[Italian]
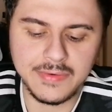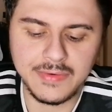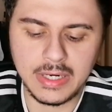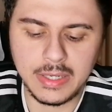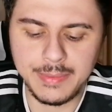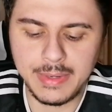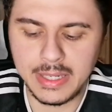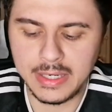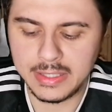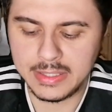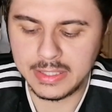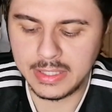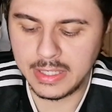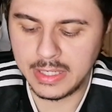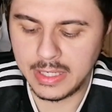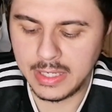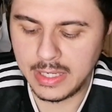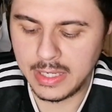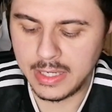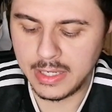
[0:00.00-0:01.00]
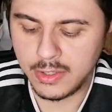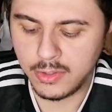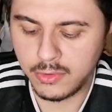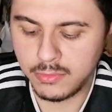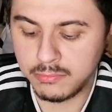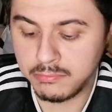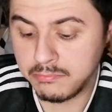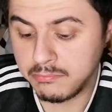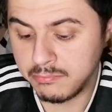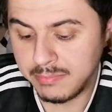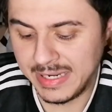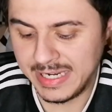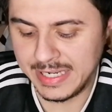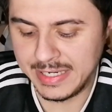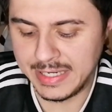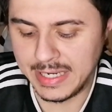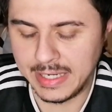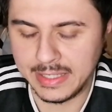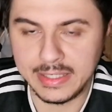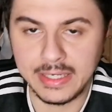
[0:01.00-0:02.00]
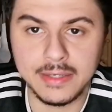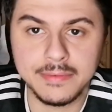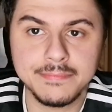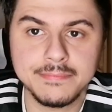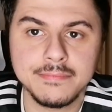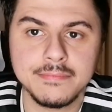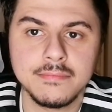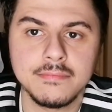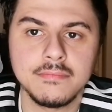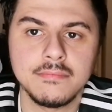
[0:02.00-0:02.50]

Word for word: veramente meritata.